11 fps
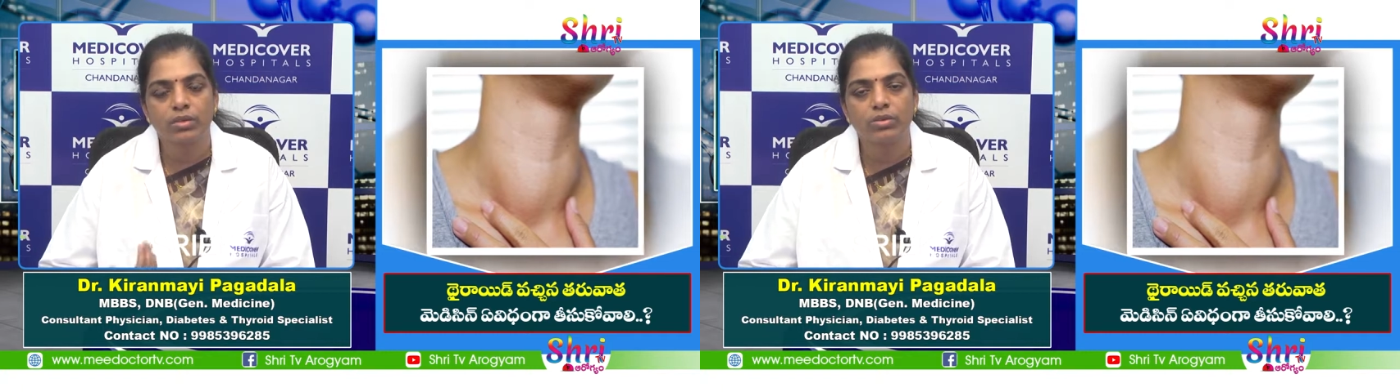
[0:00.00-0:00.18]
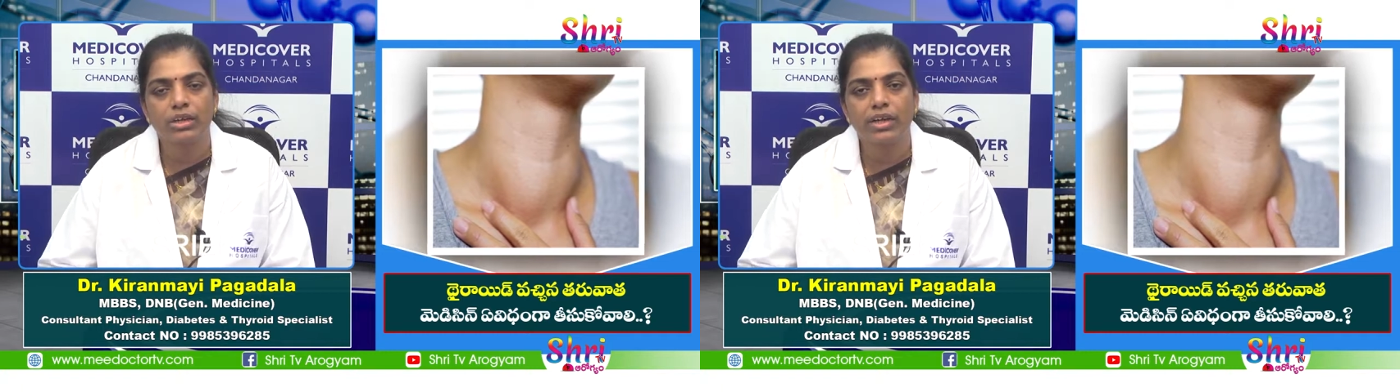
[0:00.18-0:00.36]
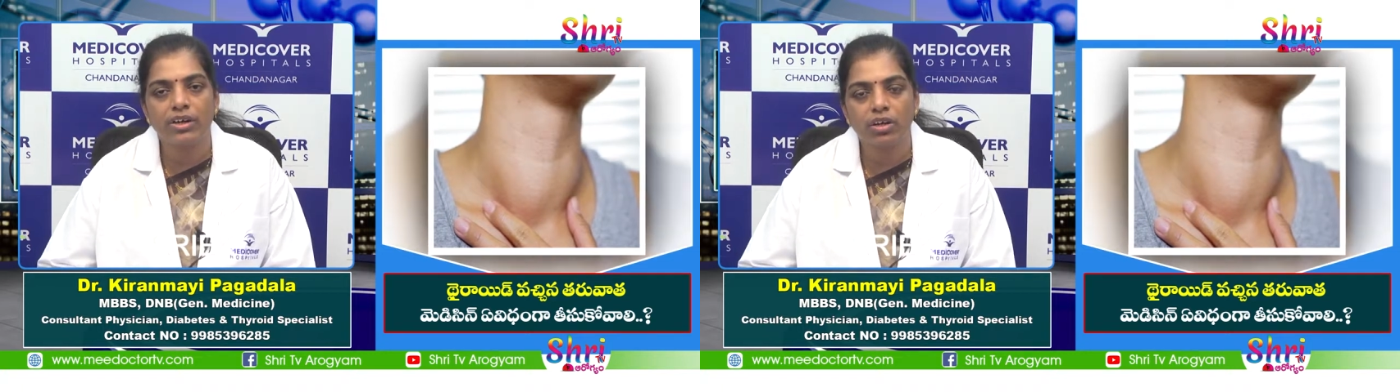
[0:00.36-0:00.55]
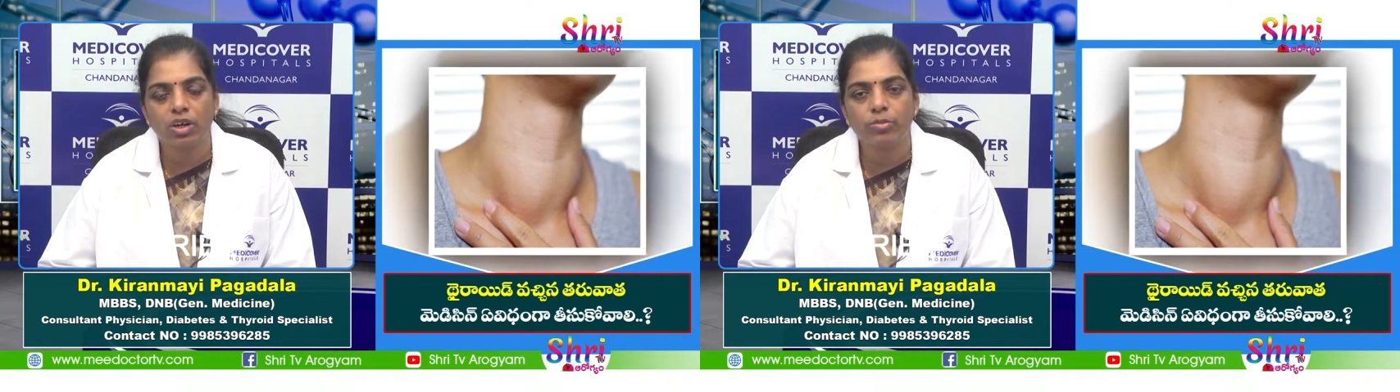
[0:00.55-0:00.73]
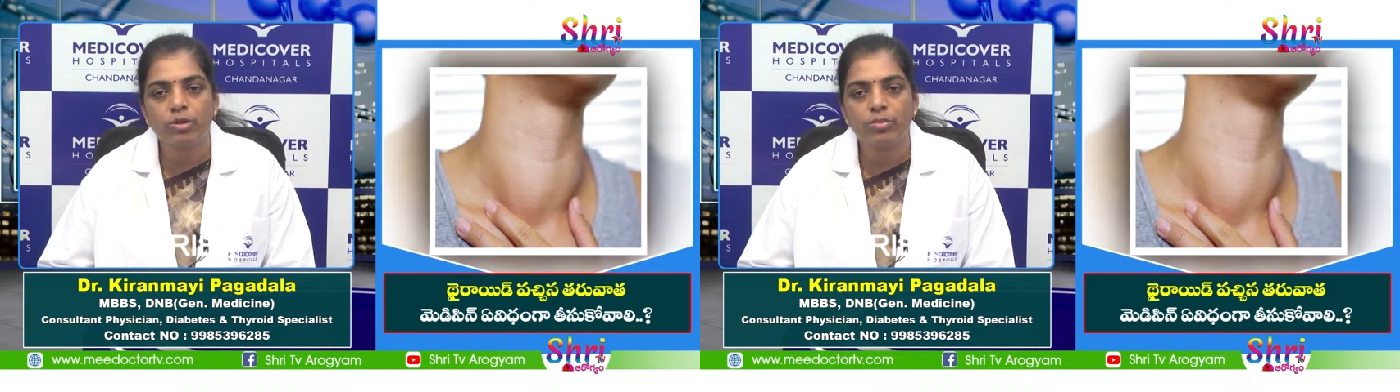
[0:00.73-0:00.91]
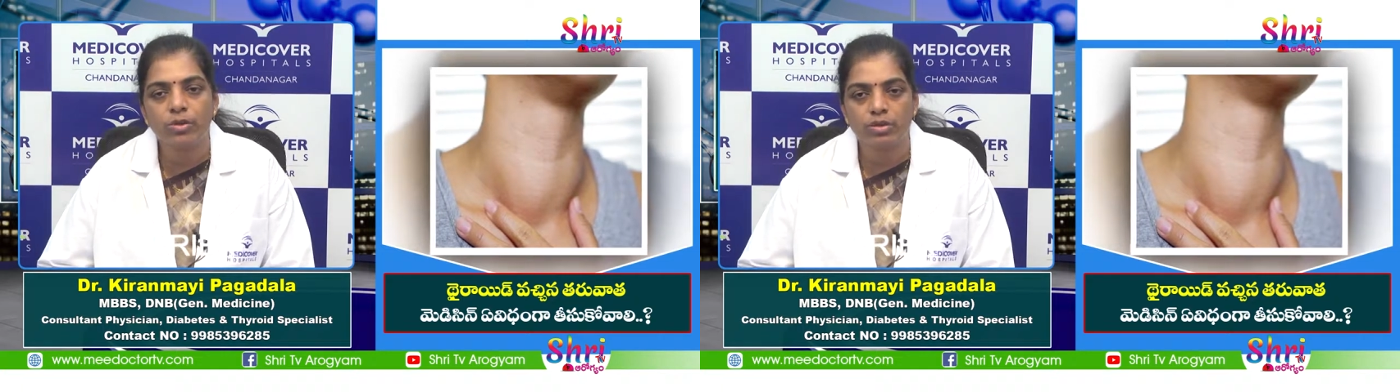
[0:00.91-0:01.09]
ఎక్కువ థైరాయిడ్
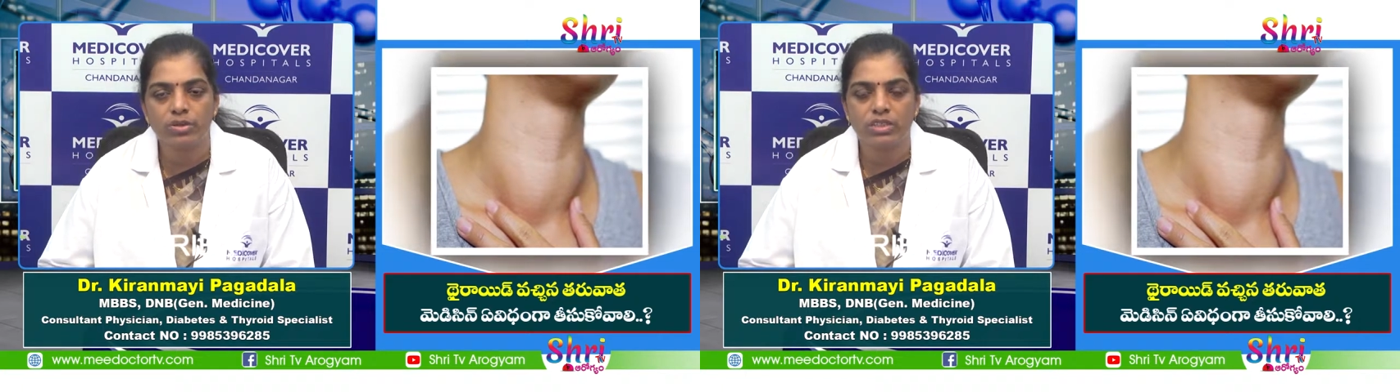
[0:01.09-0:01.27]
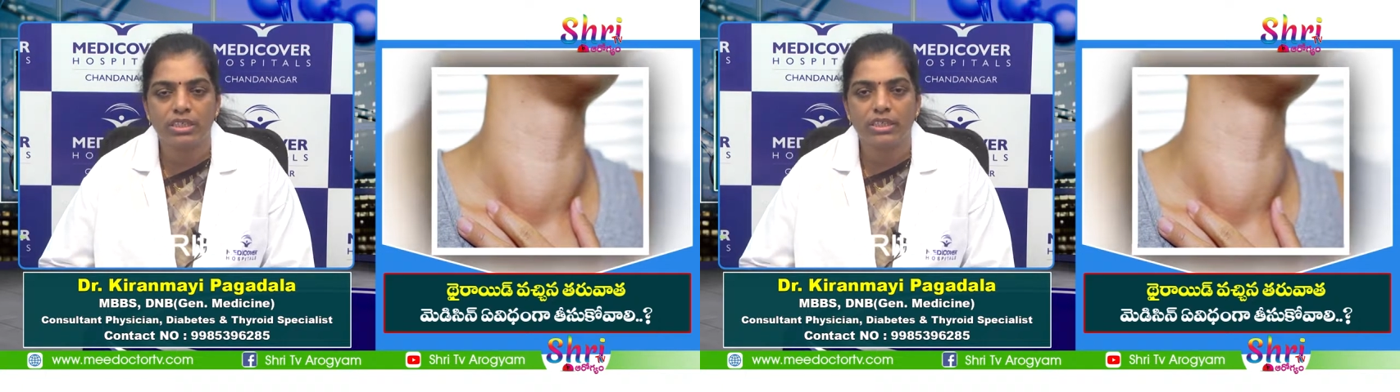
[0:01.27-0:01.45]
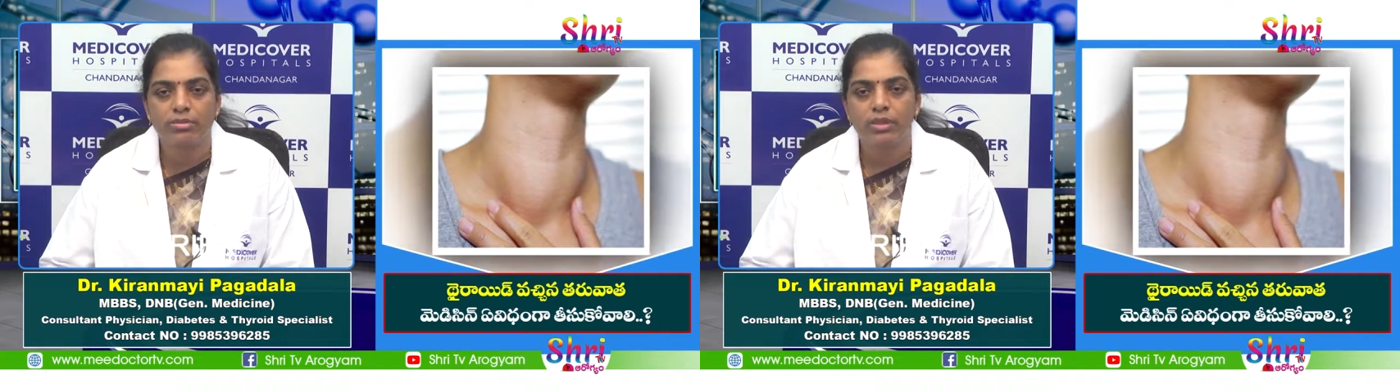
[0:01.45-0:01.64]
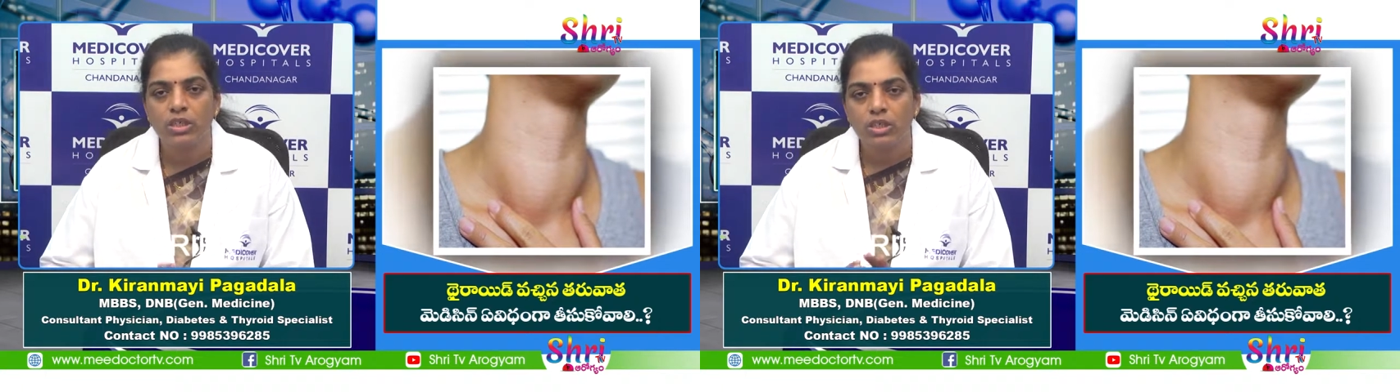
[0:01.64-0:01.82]
హార్మోన్ ప్రొడ్యూస్ చేయటం